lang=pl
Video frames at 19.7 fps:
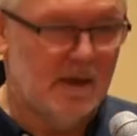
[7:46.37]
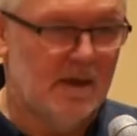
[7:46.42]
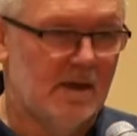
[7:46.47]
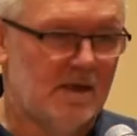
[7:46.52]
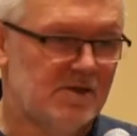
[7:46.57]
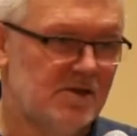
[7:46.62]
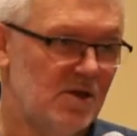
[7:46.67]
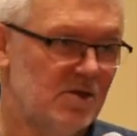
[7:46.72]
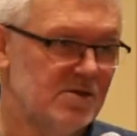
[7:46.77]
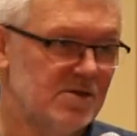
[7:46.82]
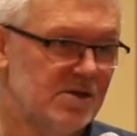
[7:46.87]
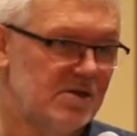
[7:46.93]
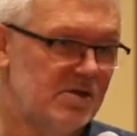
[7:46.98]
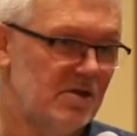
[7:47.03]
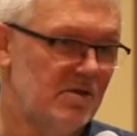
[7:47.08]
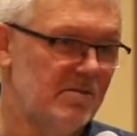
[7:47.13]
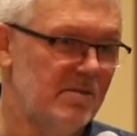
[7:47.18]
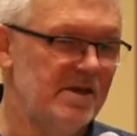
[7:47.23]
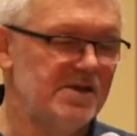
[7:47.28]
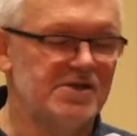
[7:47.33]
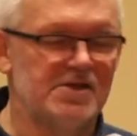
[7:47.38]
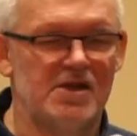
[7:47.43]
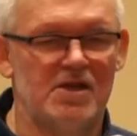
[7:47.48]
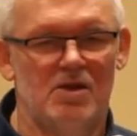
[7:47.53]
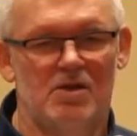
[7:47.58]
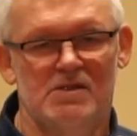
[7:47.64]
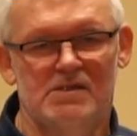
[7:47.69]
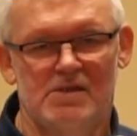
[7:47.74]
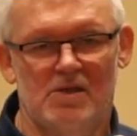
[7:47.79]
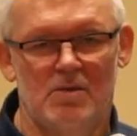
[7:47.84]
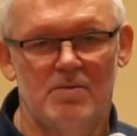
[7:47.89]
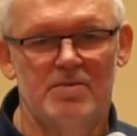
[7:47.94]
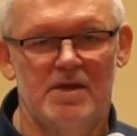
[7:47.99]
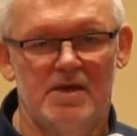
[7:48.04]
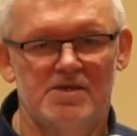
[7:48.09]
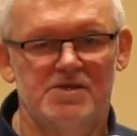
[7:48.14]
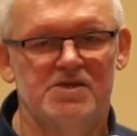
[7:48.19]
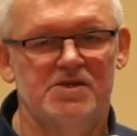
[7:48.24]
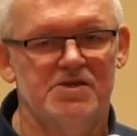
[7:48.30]
Ktoś, kto myśli o
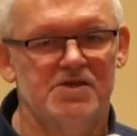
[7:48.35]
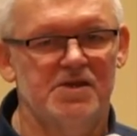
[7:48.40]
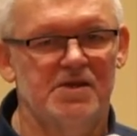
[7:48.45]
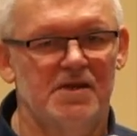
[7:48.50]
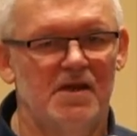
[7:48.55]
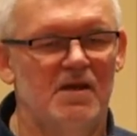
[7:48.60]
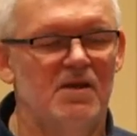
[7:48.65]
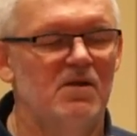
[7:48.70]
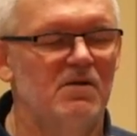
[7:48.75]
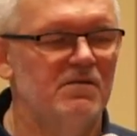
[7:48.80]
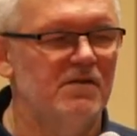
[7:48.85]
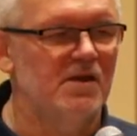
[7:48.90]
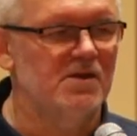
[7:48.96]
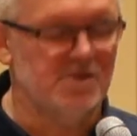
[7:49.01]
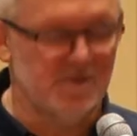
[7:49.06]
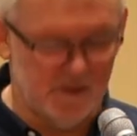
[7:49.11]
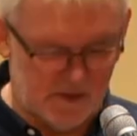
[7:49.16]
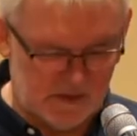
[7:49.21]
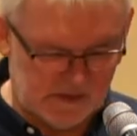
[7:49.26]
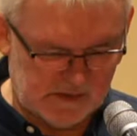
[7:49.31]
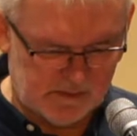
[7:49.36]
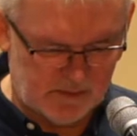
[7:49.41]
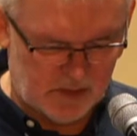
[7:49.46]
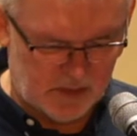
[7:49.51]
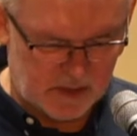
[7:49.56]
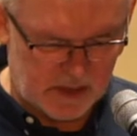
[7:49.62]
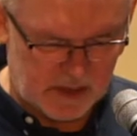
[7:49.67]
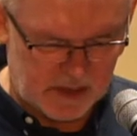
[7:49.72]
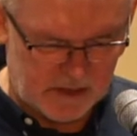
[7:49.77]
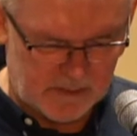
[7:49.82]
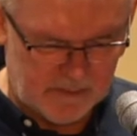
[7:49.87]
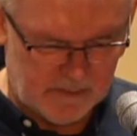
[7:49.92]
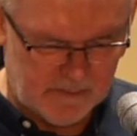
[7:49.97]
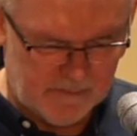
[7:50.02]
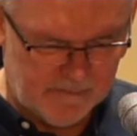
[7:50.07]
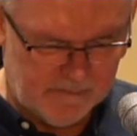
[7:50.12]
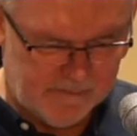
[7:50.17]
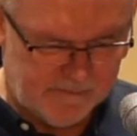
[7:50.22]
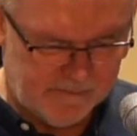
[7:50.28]
sobie, że czeka go wieczność z Bogiem
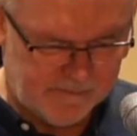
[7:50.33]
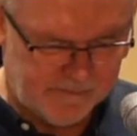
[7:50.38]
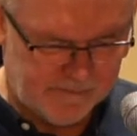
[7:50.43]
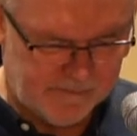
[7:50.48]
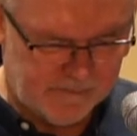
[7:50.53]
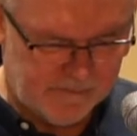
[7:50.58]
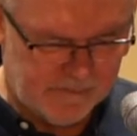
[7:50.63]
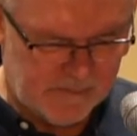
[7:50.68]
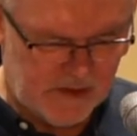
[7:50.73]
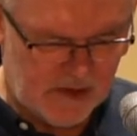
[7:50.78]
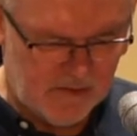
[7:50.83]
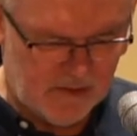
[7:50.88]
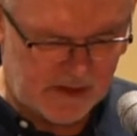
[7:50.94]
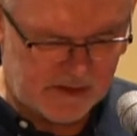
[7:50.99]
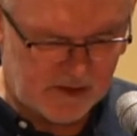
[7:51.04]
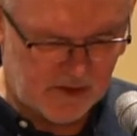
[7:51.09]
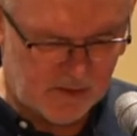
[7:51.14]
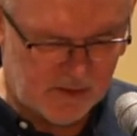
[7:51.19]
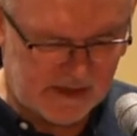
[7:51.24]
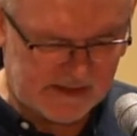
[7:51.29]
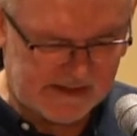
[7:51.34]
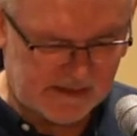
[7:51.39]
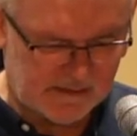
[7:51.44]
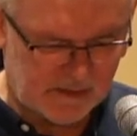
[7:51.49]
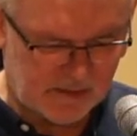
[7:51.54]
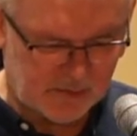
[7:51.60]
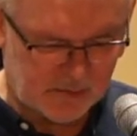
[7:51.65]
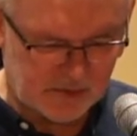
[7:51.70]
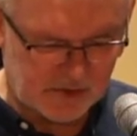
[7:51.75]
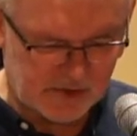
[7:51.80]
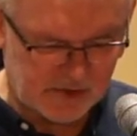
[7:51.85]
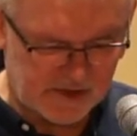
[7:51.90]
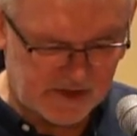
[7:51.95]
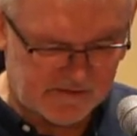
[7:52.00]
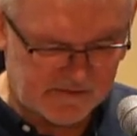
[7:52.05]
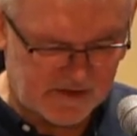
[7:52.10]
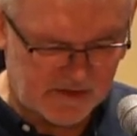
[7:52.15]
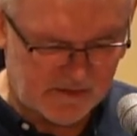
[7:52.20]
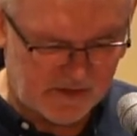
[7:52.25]
i ma dobre
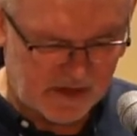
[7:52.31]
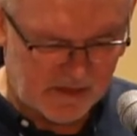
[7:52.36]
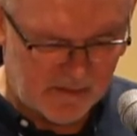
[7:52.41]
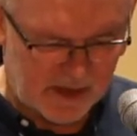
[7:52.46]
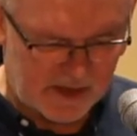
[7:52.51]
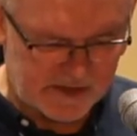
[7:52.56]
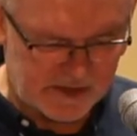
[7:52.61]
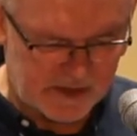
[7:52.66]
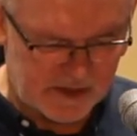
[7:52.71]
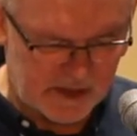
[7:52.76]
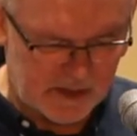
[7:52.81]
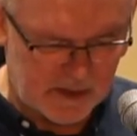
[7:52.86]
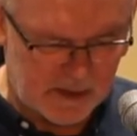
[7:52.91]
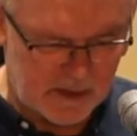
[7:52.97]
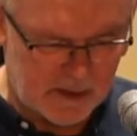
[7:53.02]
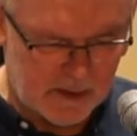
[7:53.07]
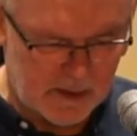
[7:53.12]
samopoczucie w tym temacie,